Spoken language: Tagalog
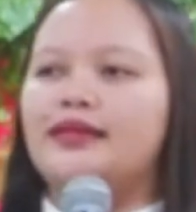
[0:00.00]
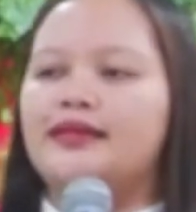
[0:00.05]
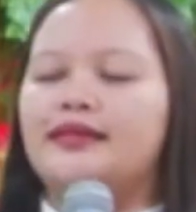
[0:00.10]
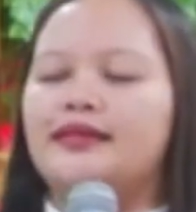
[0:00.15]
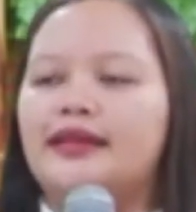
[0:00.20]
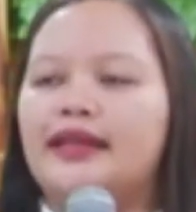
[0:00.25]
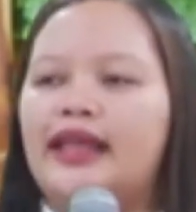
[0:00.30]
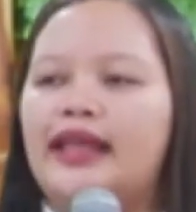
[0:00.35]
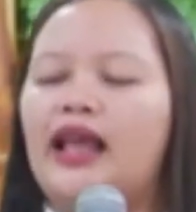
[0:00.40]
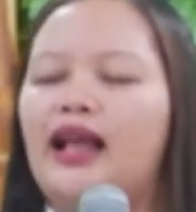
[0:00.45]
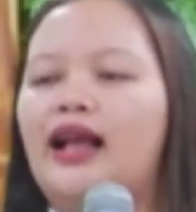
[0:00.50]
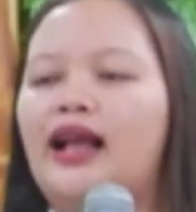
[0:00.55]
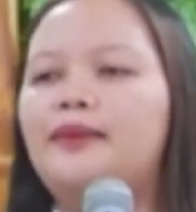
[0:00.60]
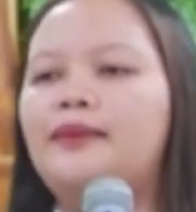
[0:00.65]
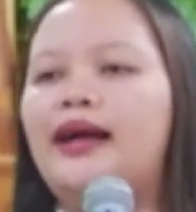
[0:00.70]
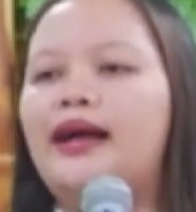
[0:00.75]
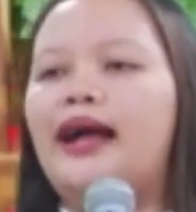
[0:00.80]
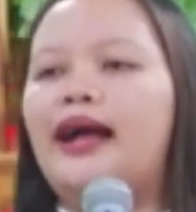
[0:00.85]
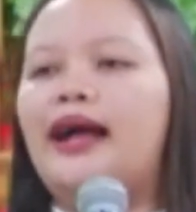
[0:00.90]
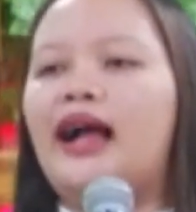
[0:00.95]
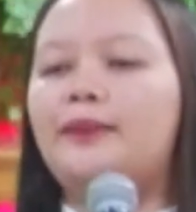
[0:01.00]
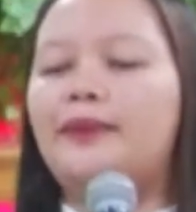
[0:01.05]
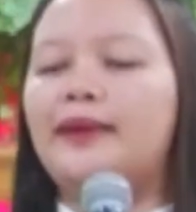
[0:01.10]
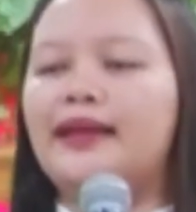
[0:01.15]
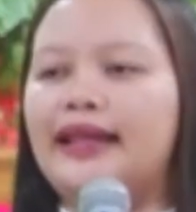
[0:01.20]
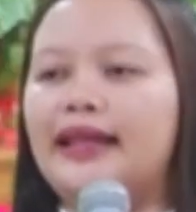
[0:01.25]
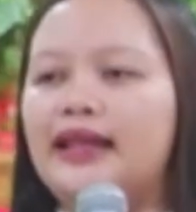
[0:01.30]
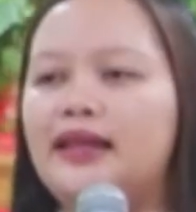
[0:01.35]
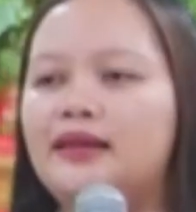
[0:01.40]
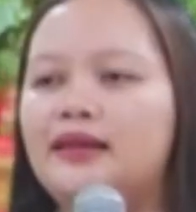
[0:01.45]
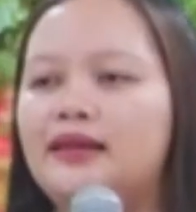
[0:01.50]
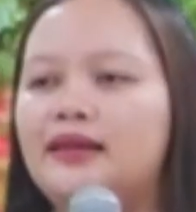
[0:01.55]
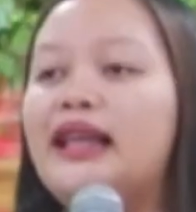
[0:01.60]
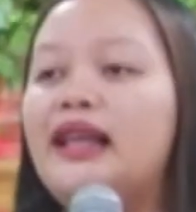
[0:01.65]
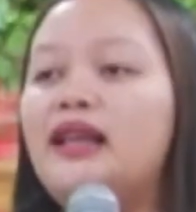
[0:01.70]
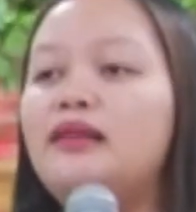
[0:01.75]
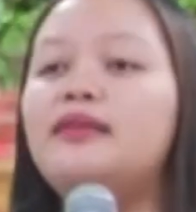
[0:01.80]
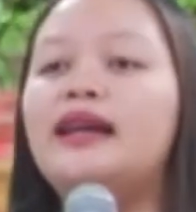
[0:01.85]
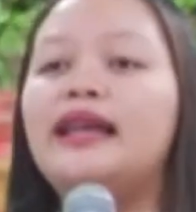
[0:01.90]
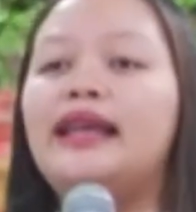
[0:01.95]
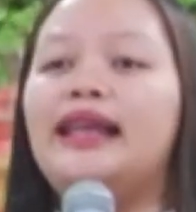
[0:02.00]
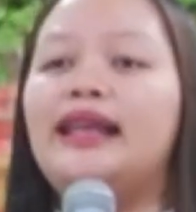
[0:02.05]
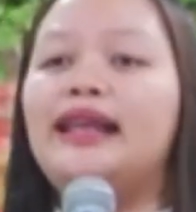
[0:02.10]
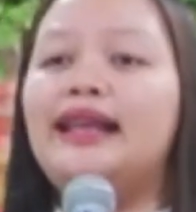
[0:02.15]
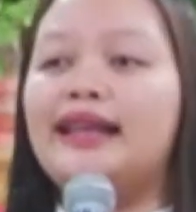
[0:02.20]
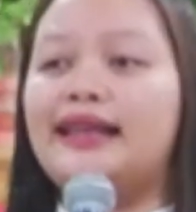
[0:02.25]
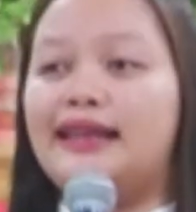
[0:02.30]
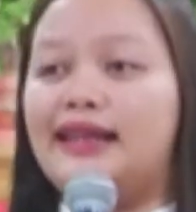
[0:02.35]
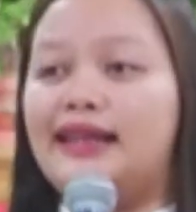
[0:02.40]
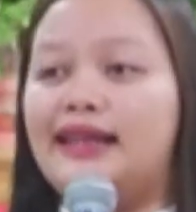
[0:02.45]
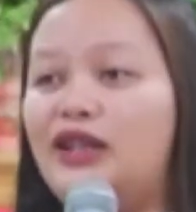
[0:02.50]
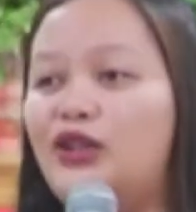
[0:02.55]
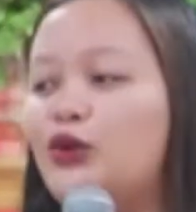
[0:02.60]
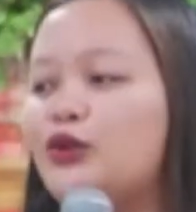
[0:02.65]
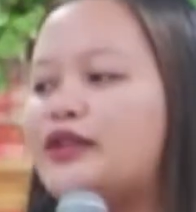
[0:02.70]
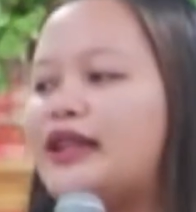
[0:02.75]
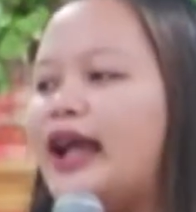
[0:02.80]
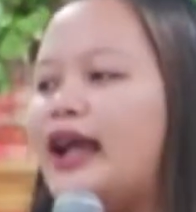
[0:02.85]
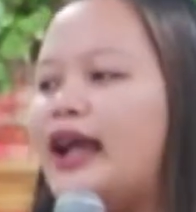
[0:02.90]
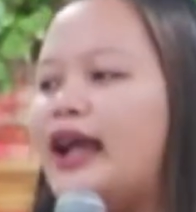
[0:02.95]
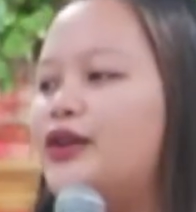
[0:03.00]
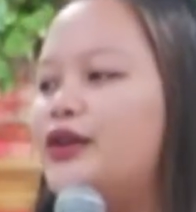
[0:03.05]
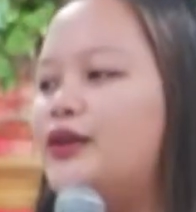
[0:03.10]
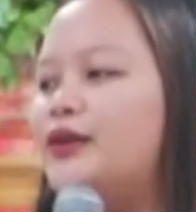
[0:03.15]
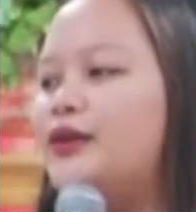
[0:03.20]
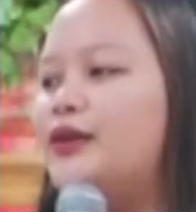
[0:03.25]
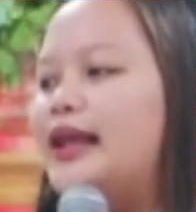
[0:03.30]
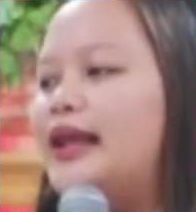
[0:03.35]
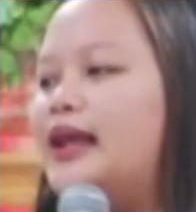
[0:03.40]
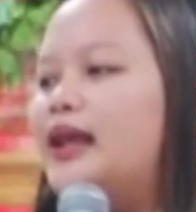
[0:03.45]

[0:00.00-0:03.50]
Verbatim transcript: Kaya nga mga kapatid, maging maingat din ho tayo.